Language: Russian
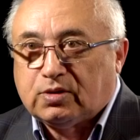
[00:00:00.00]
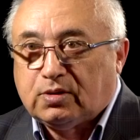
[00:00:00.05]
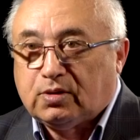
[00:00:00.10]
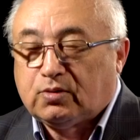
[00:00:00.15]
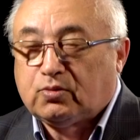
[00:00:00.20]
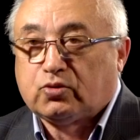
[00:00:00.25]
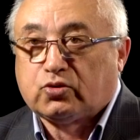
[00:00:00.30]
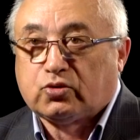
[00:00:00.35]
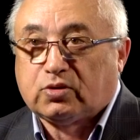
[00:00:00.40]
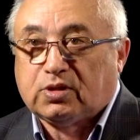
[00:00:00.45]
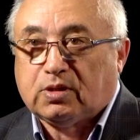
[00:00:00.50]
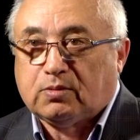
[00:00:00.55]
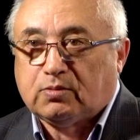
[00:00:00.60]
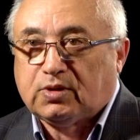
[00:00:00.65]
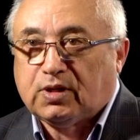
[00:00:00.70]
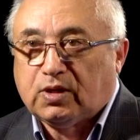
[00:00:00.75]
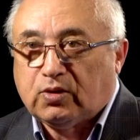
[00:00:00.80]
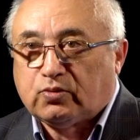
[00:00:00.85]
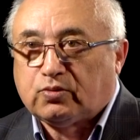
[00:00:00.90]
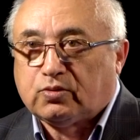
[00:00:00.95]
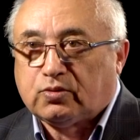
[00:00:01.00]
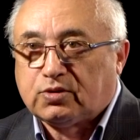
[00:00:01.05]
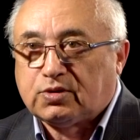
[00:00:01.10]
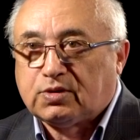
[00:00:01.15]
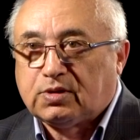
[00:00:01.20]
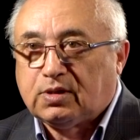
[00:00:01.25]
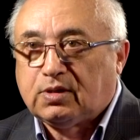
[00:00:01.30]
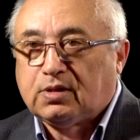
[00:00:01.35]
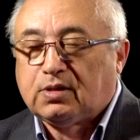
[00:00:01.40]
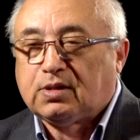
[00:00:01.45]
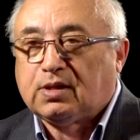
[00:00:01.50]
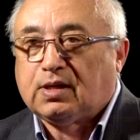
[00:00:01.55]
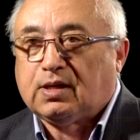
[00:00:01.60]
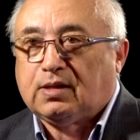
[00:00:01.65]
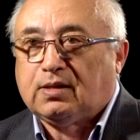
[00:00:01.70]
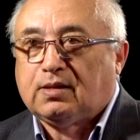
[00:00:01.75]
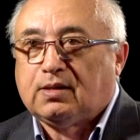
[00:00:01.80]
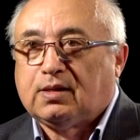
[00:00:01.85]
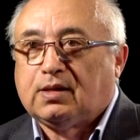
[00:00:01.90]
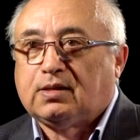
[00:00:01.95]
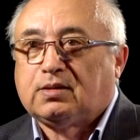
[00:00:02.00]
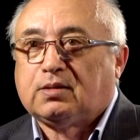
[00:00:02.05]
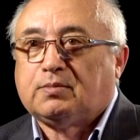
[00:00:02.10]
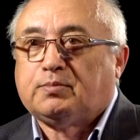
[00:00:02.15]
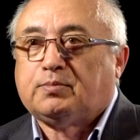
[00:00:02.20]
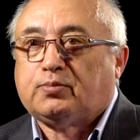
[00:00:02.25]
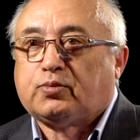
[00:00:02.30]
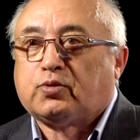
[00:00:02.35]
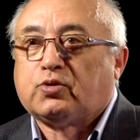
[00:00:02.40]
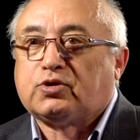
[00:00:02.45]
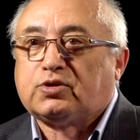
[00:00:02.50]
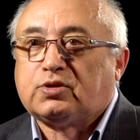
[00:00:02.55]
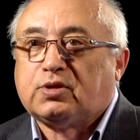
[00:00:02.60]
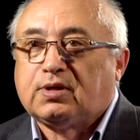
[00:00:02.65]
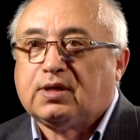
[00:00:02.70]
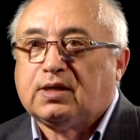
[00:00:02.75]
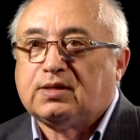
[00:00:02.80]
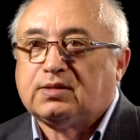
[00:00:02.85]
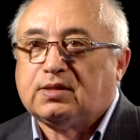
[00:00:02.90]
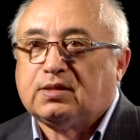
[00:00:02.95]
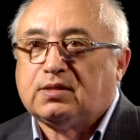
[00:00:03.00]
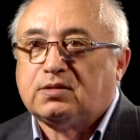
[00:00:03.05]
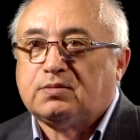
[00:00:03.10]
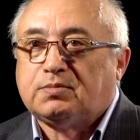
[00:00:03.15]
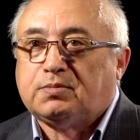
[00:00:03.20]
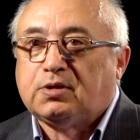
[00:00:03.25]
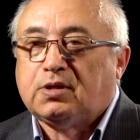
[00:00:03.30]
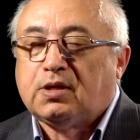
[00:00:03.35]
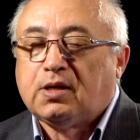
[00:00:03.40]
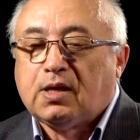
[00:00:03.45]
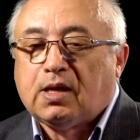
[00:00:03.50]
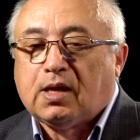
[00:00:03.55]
Не то, что там дает острый край, это просто казалось бы,